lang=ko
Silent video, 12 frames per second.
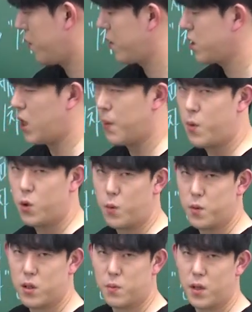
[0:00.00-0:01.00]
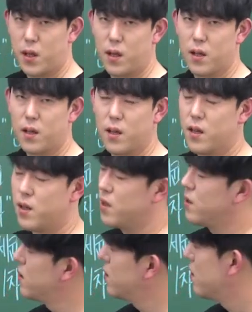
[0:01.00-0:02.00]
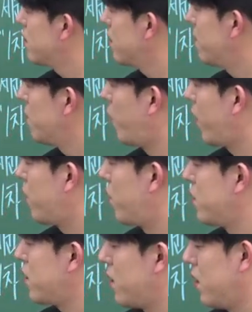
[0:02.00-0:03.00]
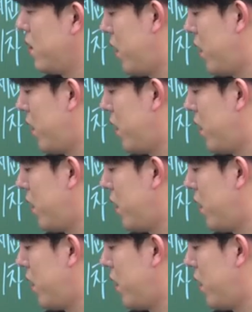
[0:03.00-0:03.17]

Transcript: 여사친 한 명도 없었습니다. 왜 그런지는